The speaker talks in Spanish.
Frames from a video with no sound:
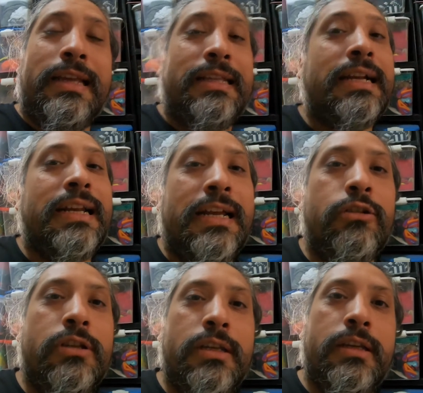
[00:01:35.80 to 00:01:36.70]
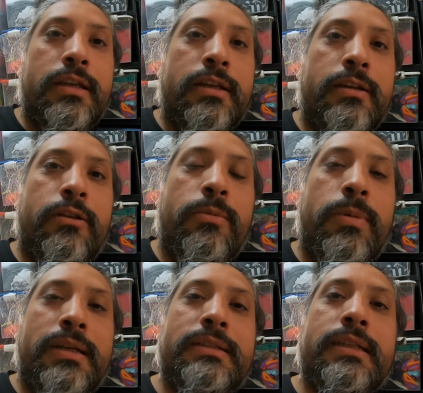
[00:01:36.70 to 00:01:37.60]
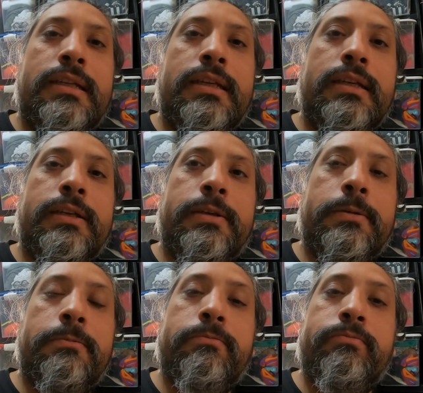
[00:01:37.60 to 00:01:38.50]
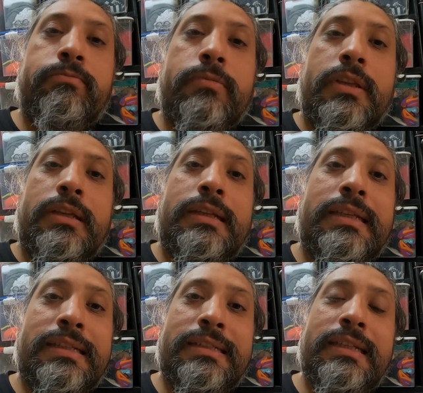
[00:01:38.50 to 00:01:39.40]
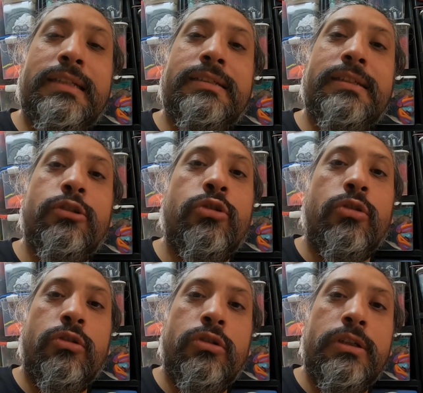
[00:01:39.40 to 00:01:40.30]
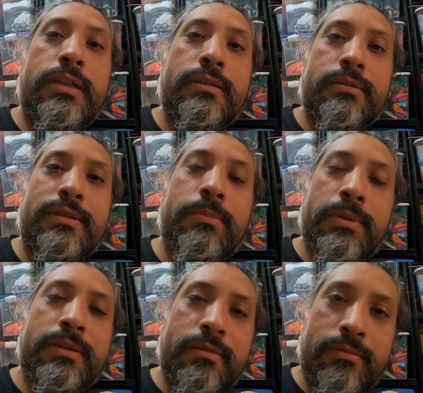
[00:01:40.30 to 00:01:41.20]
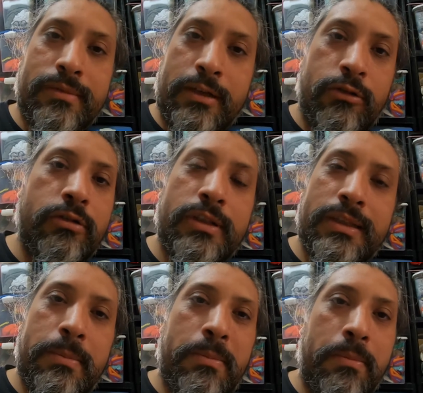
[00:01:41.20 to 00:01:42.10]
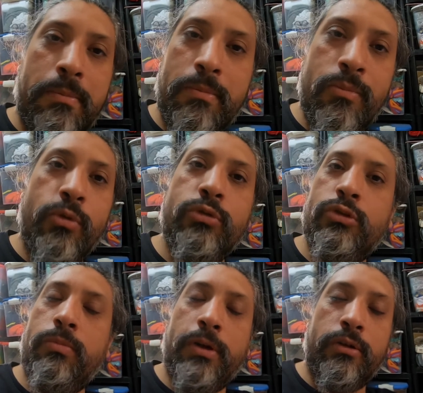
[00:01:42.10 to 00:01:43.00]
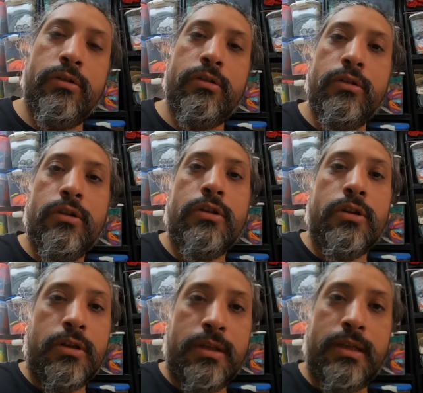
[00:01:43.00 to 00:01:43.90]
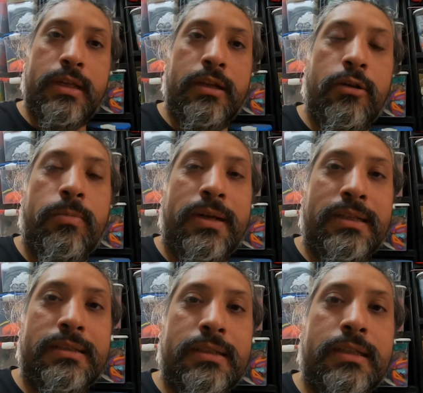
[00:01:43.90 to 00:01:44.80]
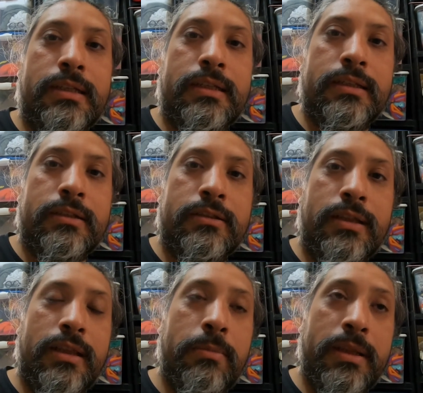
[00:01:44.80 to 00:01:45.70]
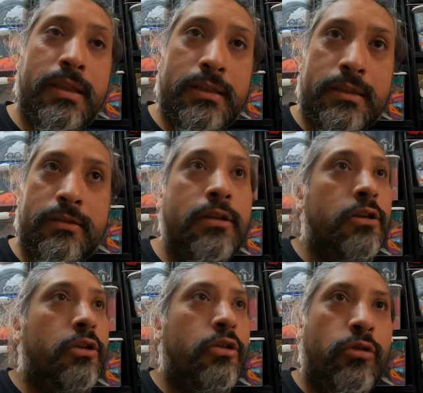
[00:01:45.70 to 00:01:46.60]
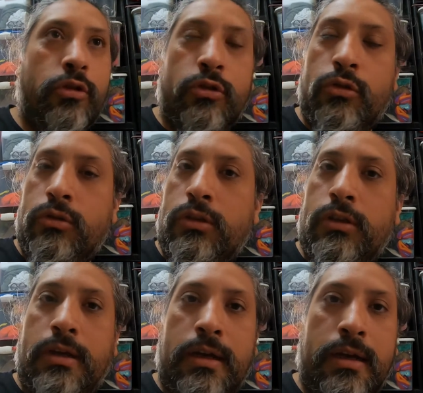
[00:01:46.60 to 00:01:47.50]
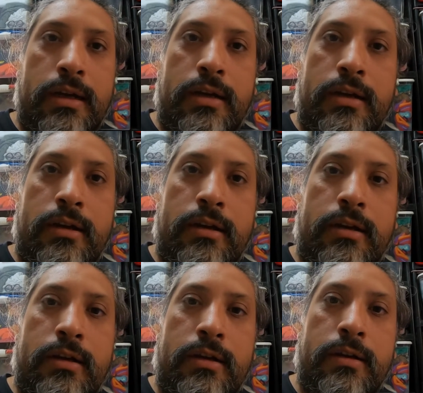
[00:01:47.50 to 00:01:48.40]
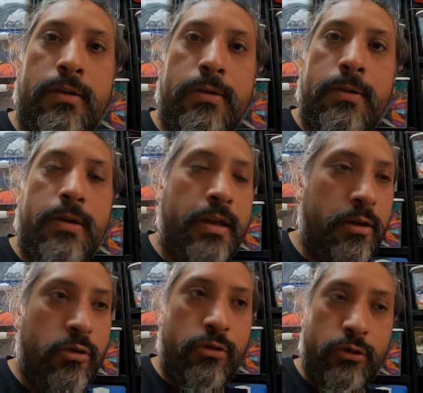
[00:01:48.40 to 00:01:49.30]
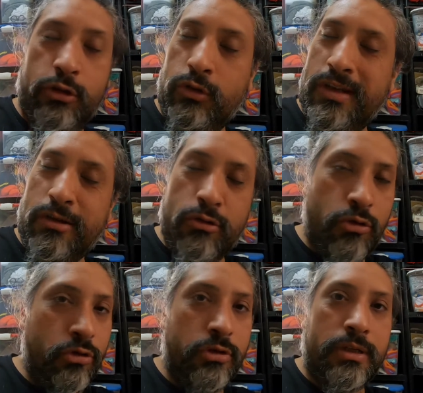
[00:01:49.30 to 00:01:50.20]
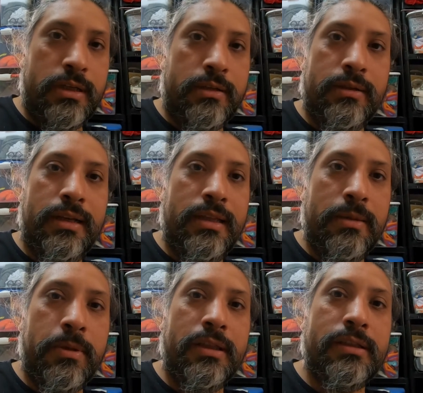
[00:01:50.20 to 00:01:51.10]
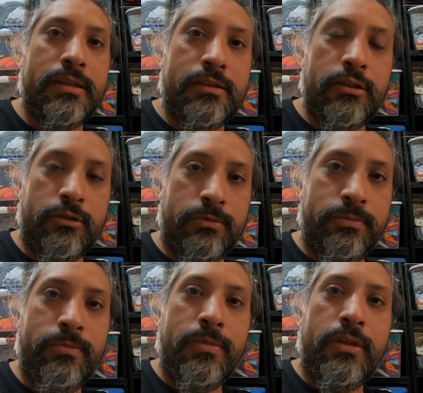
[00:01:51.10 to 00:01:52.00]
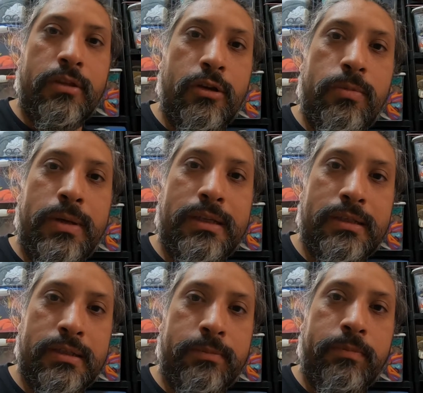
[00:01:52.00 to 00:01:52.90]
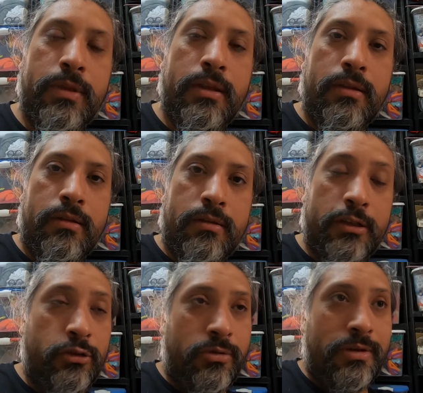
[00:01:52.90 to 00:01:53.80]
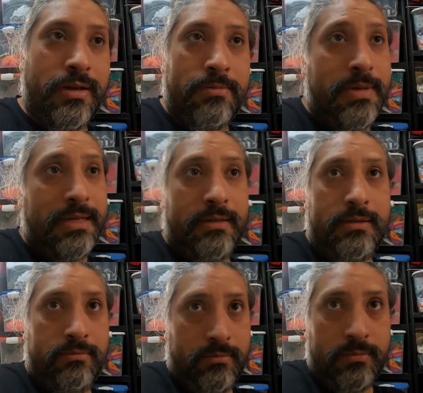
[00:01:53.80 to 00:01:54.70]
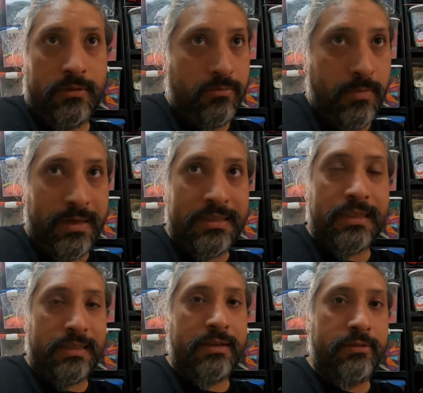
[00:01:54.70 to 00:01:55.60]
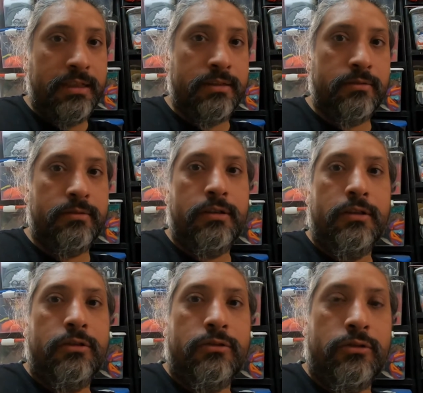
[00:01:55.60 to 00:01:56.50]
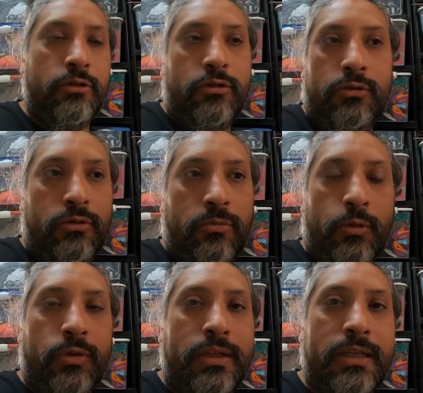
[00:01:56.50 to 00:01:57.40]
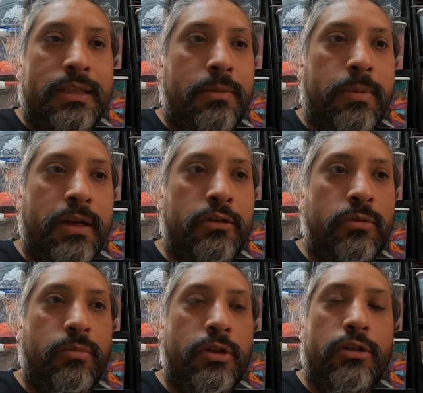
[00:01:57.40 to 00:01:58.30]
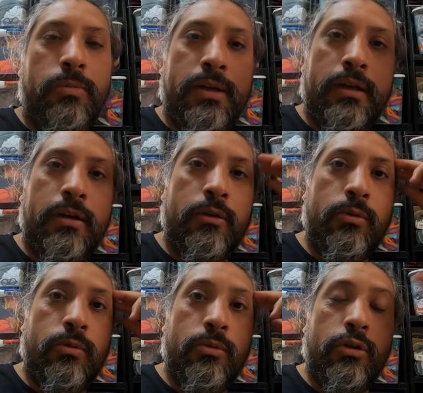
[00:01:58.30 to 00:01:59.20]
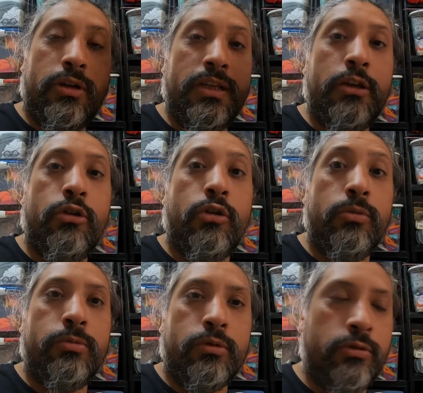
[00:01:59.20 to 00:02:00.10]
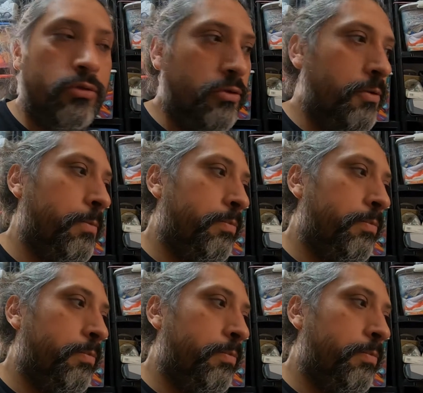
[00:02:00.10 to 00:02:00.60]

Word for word: Está claro que los países mm, que, siguen siendo colonia, siempre las colonias están mucho peor que los países que se independizan. No estoy, en, no estoy en contra de la independización de los países. De hecho, es más, me parece que está bien, no me gustaría estar pagando impuestos para unos reyes corruptos.